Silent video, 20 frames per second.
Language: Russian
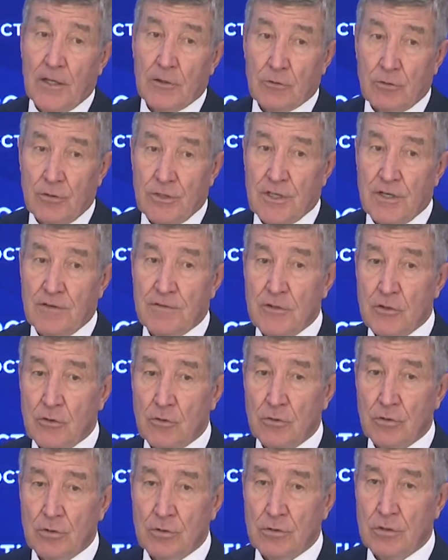То я
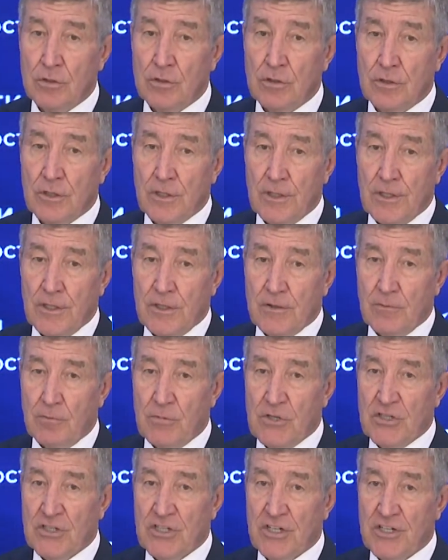вижу, что в
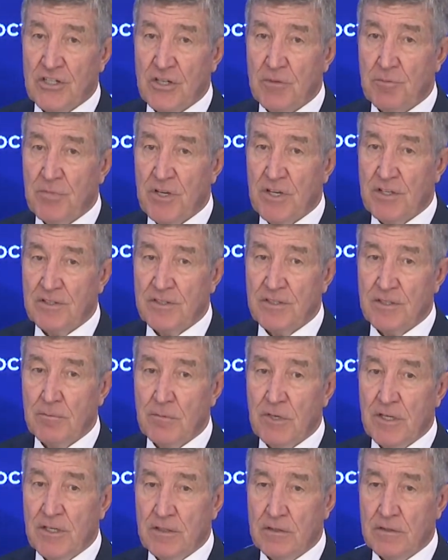ближайшие
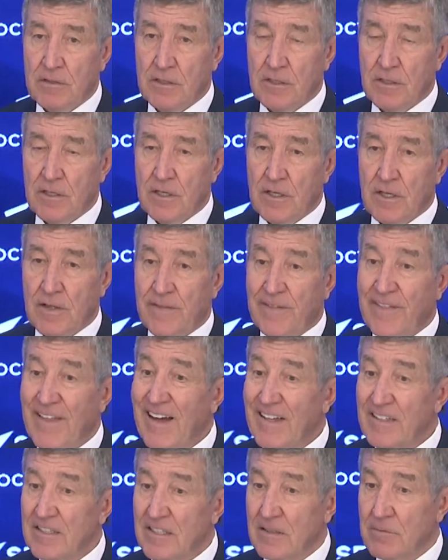5-7 лет
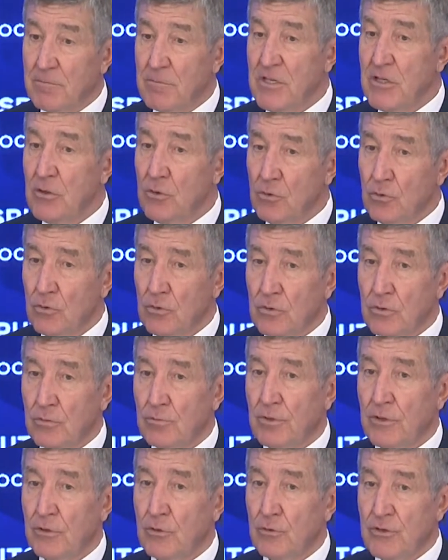надо миру
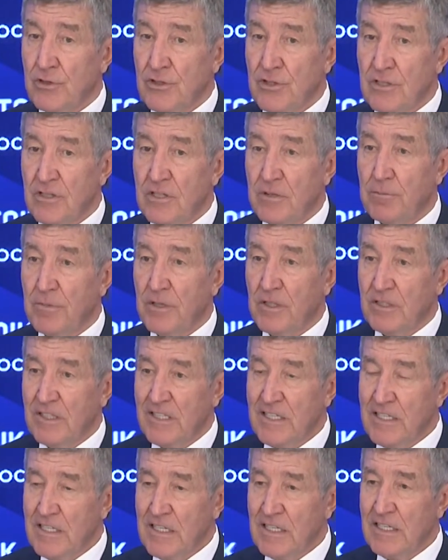получить
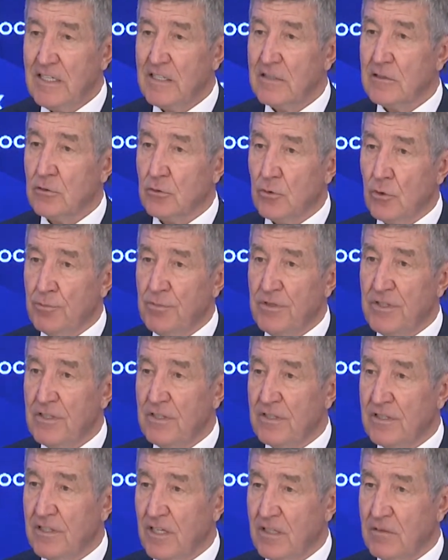дополнительно
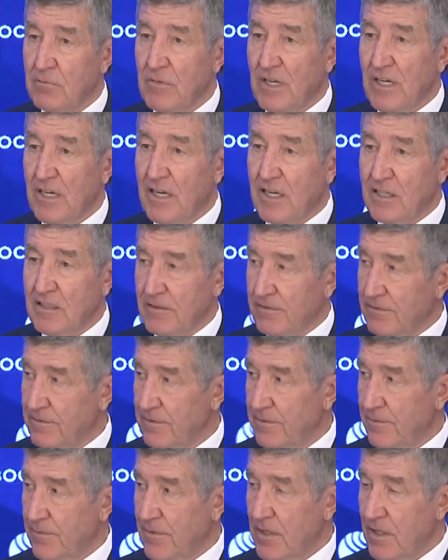150 миллиардов.
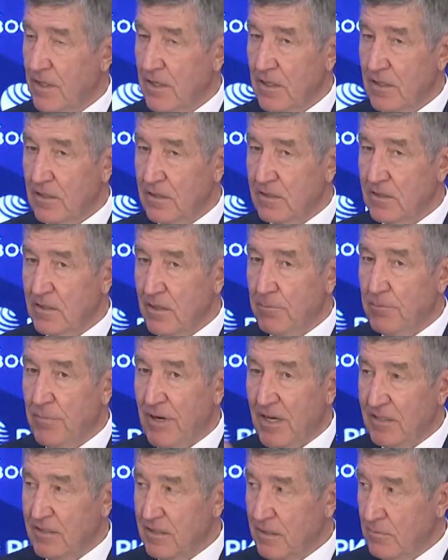С
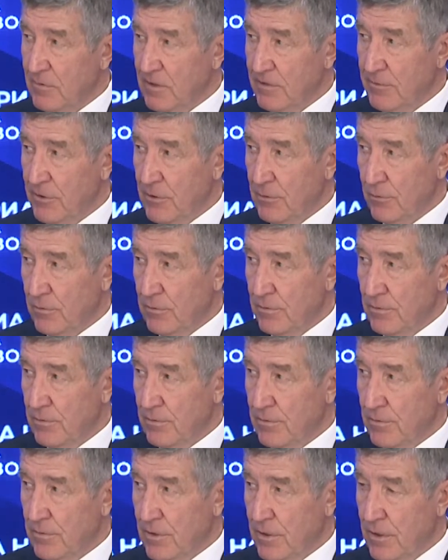запасом говорю.
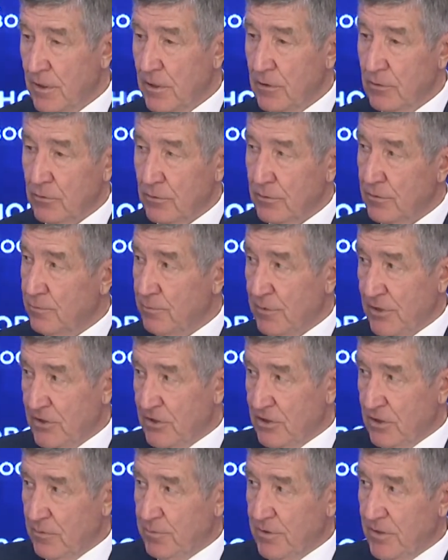То есть, в
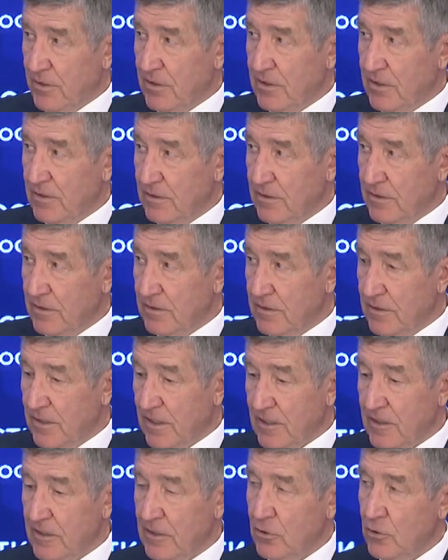принципе,
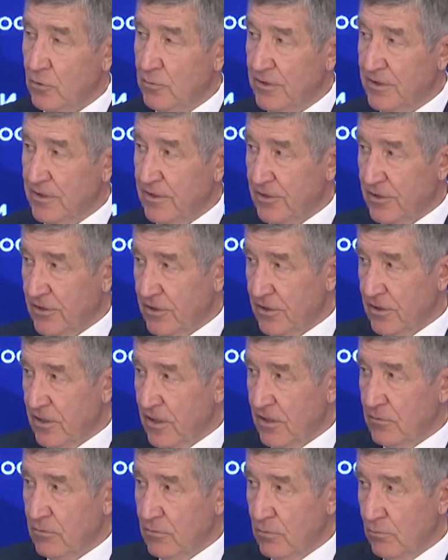карандашом если
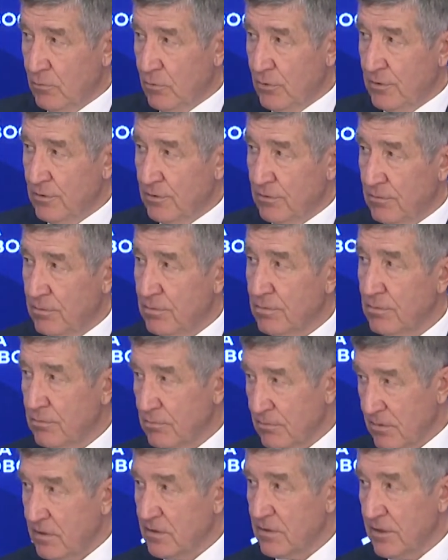считать, то будет
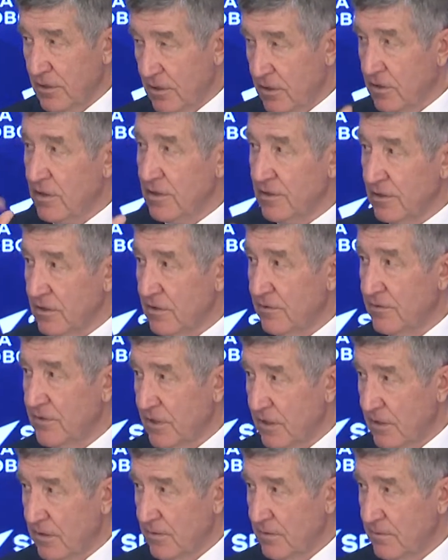так эти 300
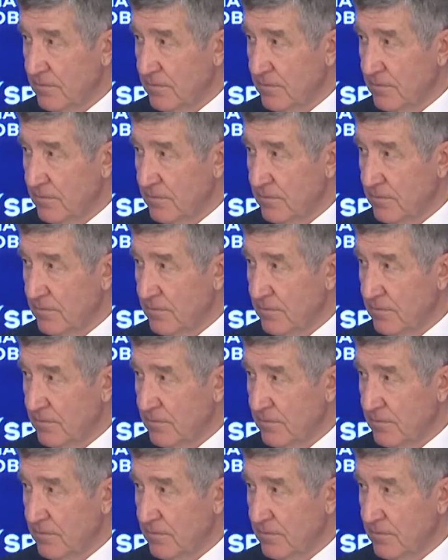все.